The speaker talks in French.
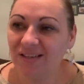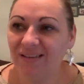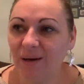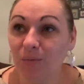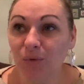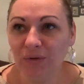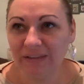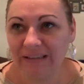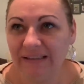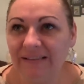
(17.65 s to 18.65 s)
j'étais un peu
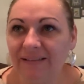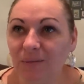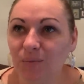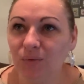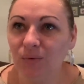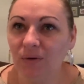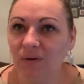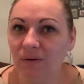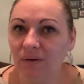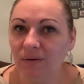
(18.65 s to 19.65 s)
triste, un
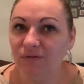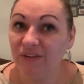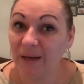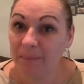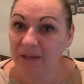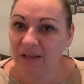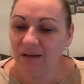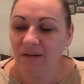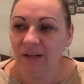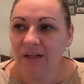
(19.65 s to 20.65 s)
peu fermée.